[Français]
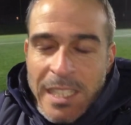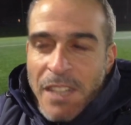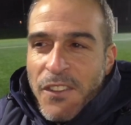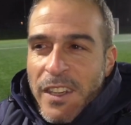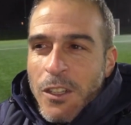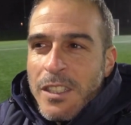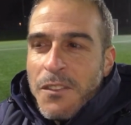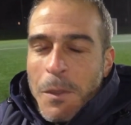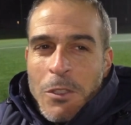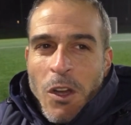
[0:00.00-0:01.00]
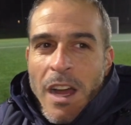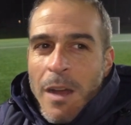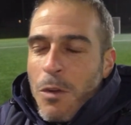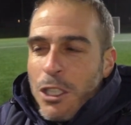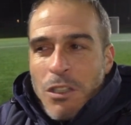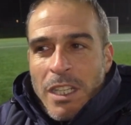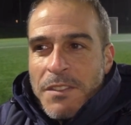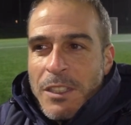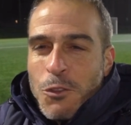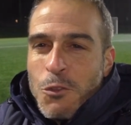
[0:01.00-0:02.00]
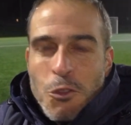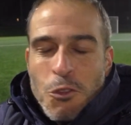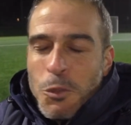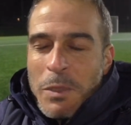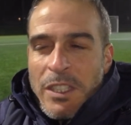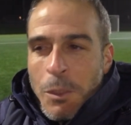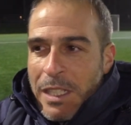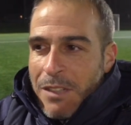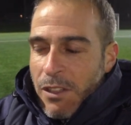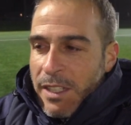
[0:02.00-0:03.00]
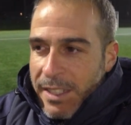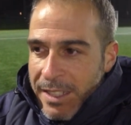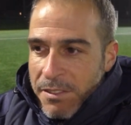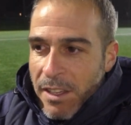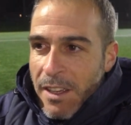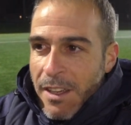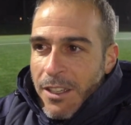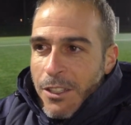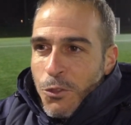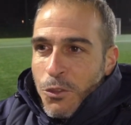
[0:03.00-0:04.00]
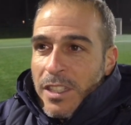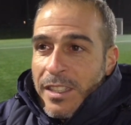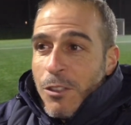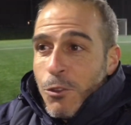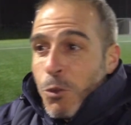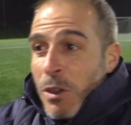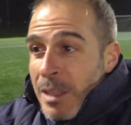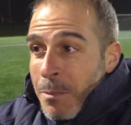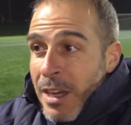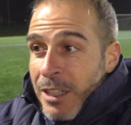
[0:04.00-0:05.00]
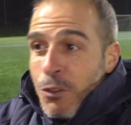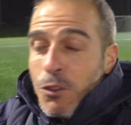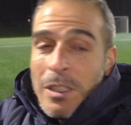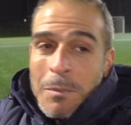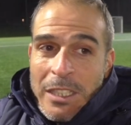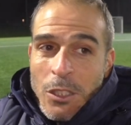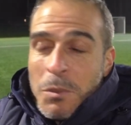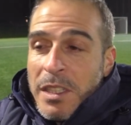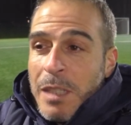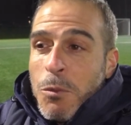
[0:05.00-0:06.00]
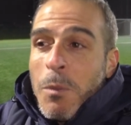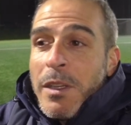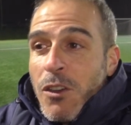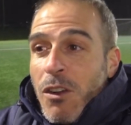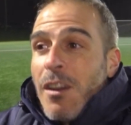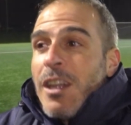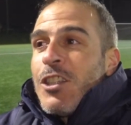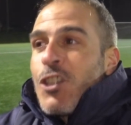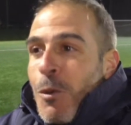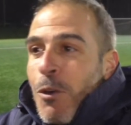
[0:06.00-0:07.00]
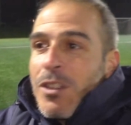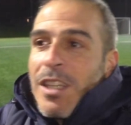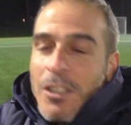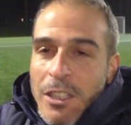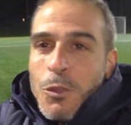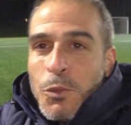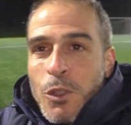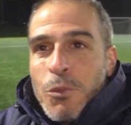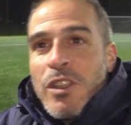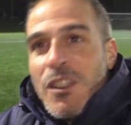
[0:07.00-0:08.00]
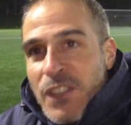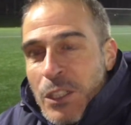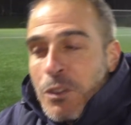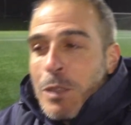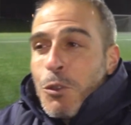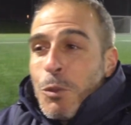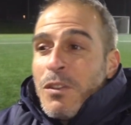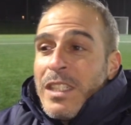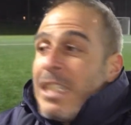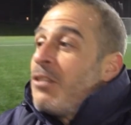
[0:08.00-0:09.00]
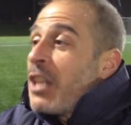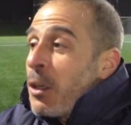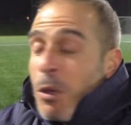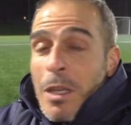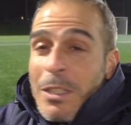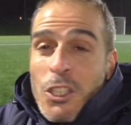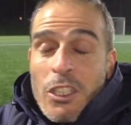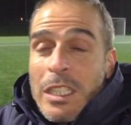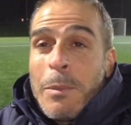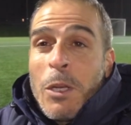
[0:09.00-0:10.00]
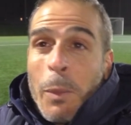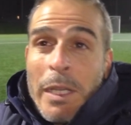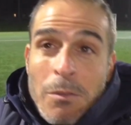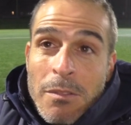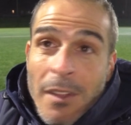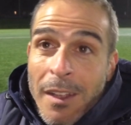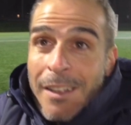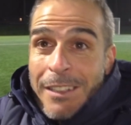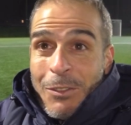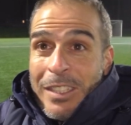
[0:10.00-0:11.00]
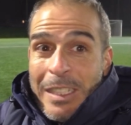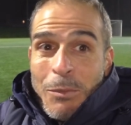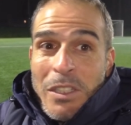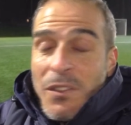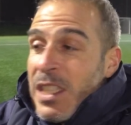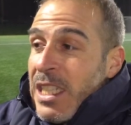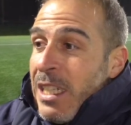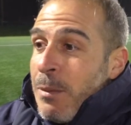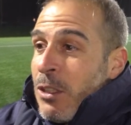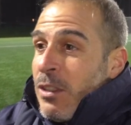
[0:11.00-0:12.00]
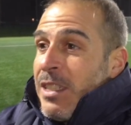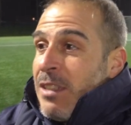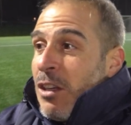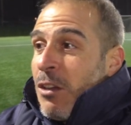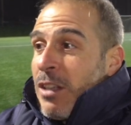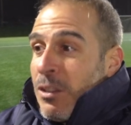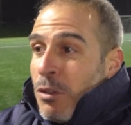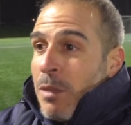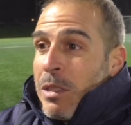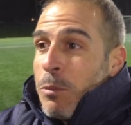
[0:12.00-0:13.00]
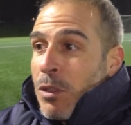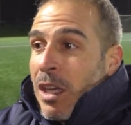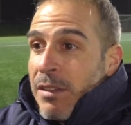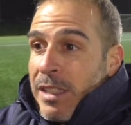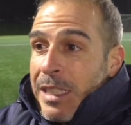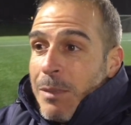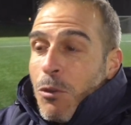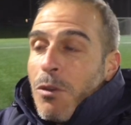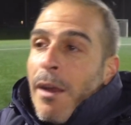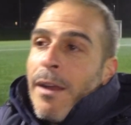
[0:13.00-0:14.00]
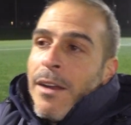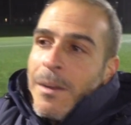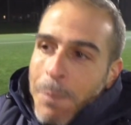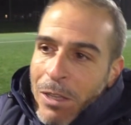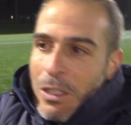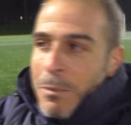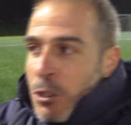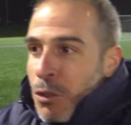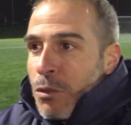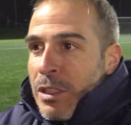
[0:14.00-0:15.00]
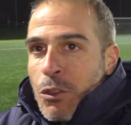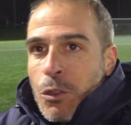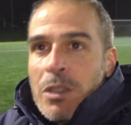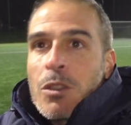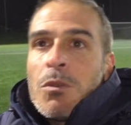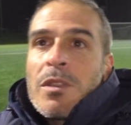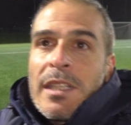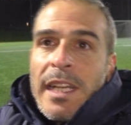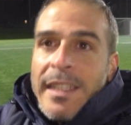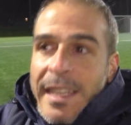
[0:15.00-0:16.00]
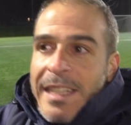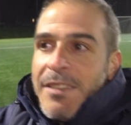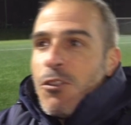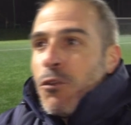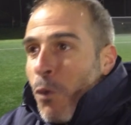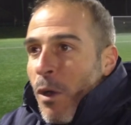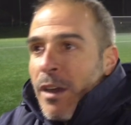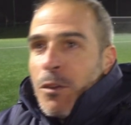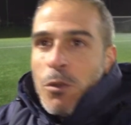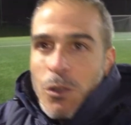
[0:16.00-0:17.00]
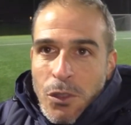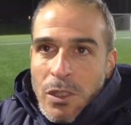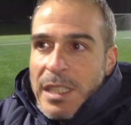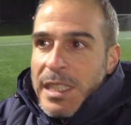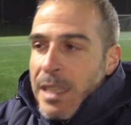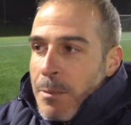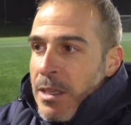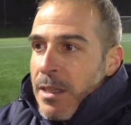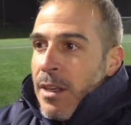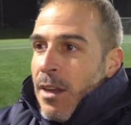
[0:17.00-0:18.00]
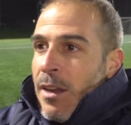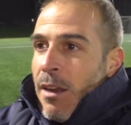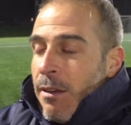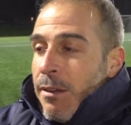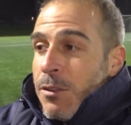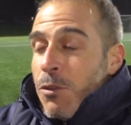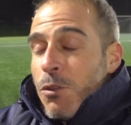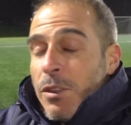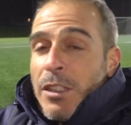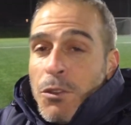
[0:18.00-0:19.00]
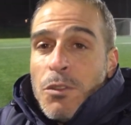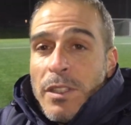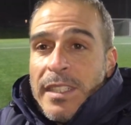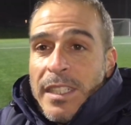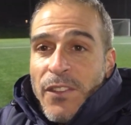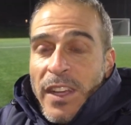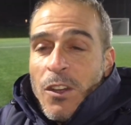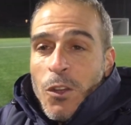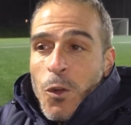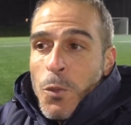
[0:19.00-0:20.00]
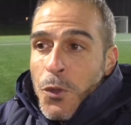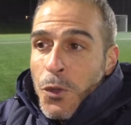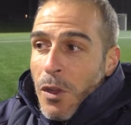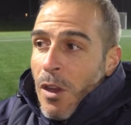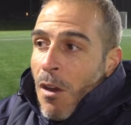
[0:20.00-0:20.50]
Ça fait ça fait maintenant un mois. Je suis arrivé deux, petites semaines avant la trêve. donc c'était le troisième match, deuxième match à domicile. Bon maintenant je commence à connaître de plus en plus les filles, donc c'est beaucoup plus facile. Je veux dire le premier match je ne connaissais pas leur prénom, mm. donc c'était plus difficile. Maintenant ici voilà on a su un petit peu travailler. Bon pas dans les meilleures conditions parce que bon, c'était la trêve, le froid, le blocus, les examens. Euh, donc on a dû essayer de faire euh, au mieux.